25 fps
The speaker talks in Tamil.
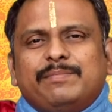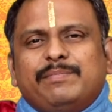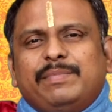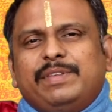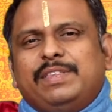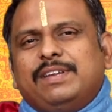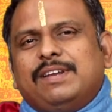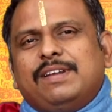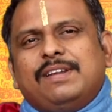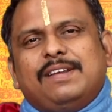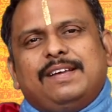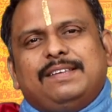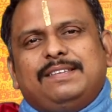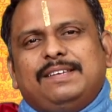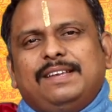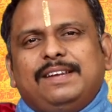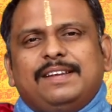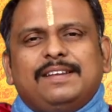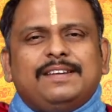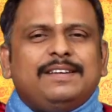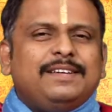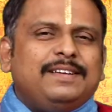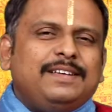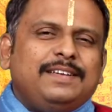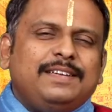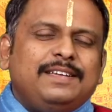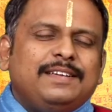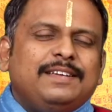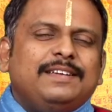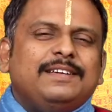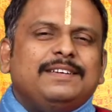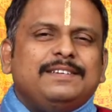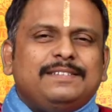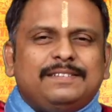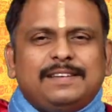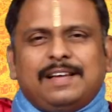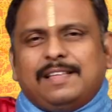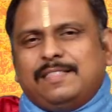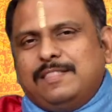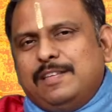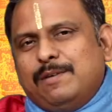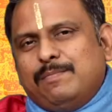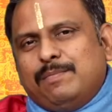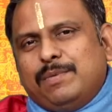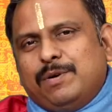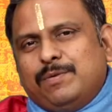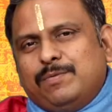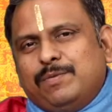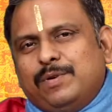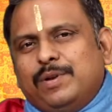மிதனராசினருக்கு
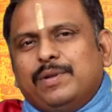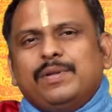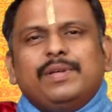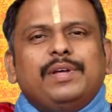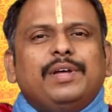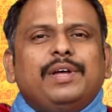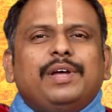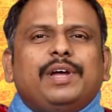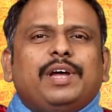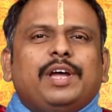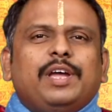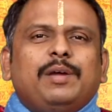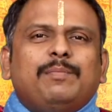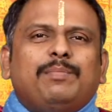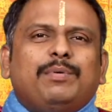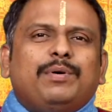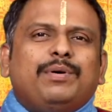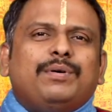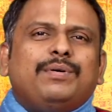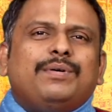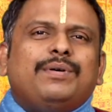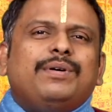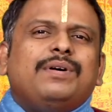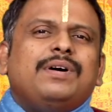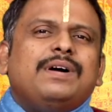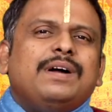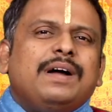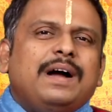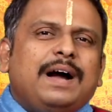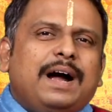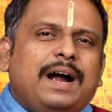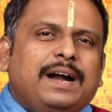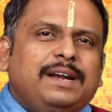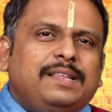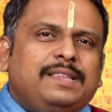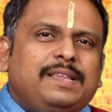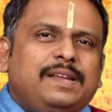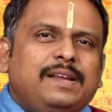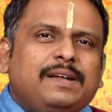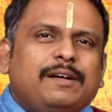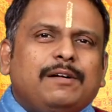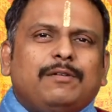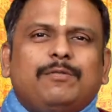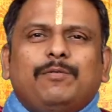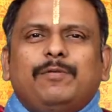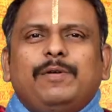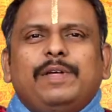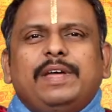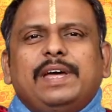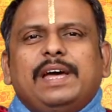சாத்தியமாக உண்டு இப்போது அடுத்து
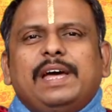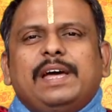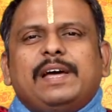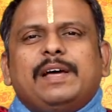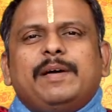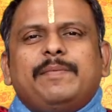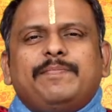இருக்கக்கூடிய